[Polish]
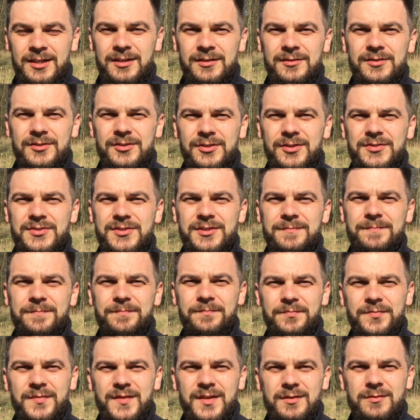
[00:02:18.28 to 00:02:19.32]
Drodzy,
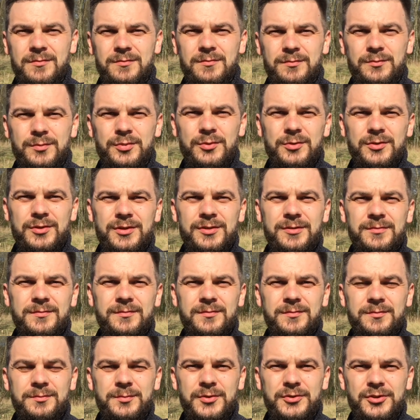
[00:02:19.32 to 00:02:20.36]
Bóg,
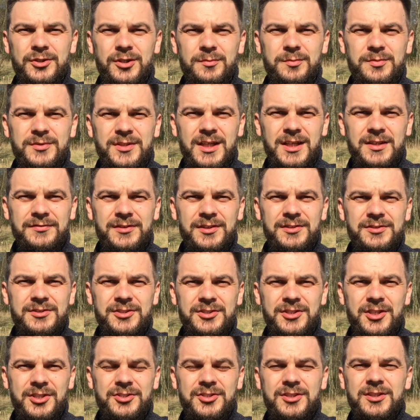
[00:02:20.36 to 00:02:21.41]
podobnie jak w tych
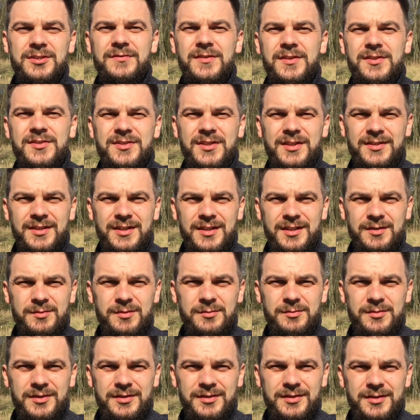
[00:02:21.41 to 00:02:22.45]
dzisiejszych wersetach
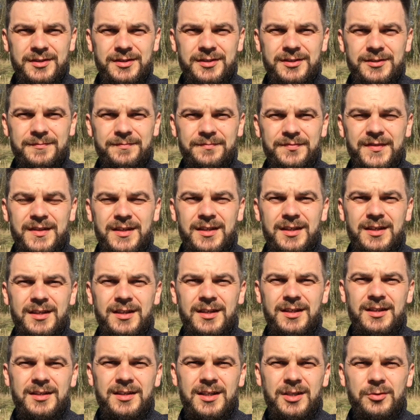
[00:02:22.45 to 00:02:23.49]
biblijnych,
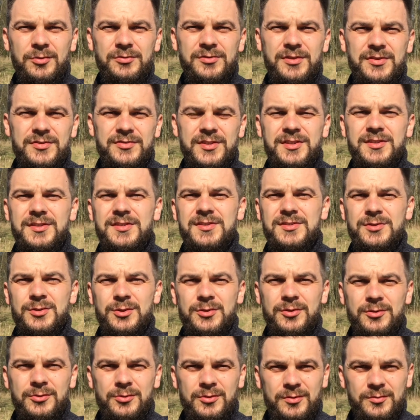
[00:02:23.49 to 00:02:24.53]
jak również w tej
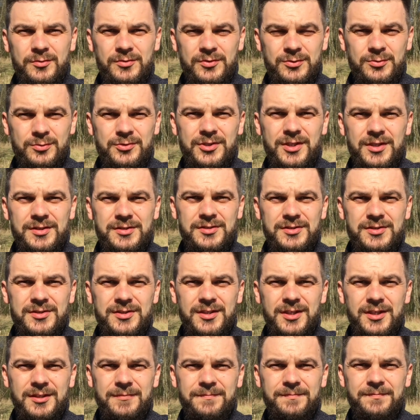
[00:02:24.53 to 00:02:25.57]
historii, którą
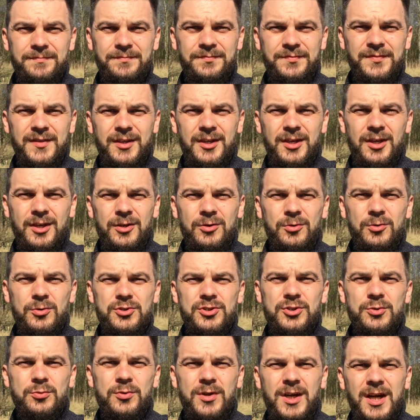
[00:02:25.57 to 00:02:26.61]
usłyszeliście,
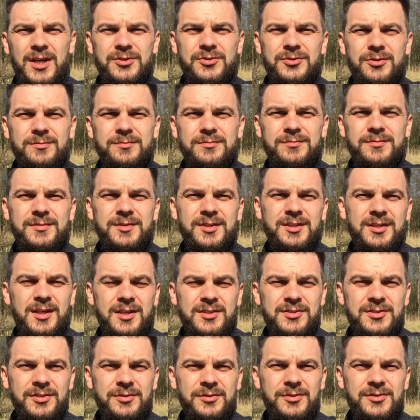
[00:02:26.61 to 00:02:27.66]
uczył każdą i
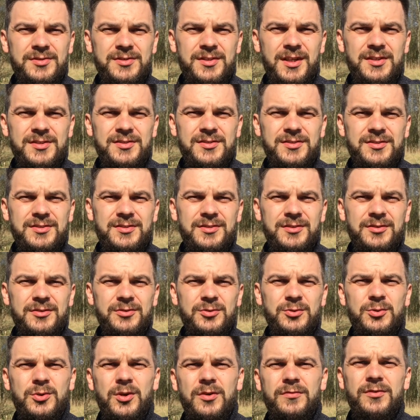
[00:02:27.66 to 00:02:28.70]
każdego z nas
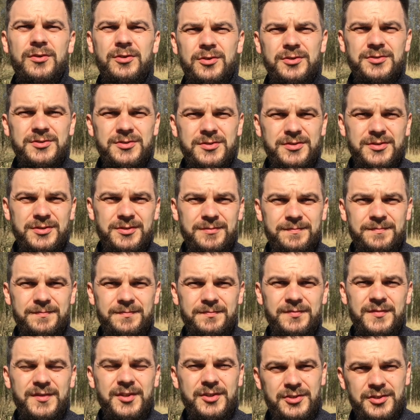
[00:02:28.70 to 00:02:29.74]
duchowo chodzić
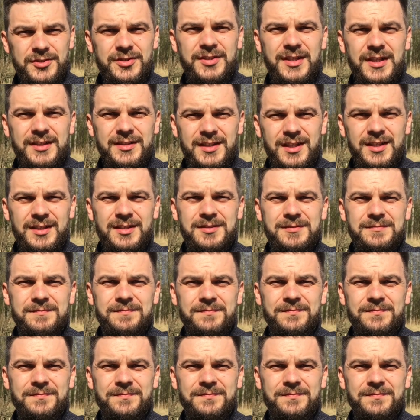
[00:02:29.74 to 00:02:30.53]
i czyni tak dalej